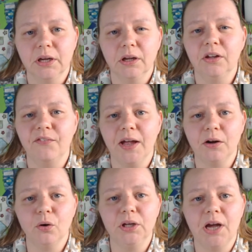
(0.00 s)
Ich
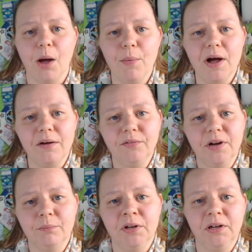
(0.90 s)
werde auch die Kamera
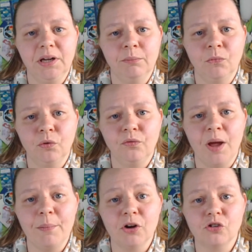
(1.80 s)
wieder mitnehmen und
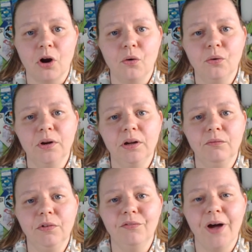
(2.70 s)
werde mal schauen,
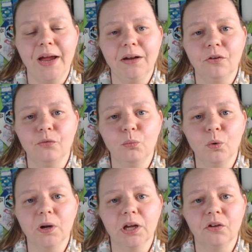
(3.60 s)
inwieweit es
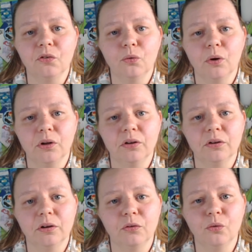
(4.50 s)
möglich ist, dort
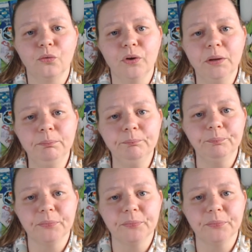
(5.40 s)
äh, zu filmen.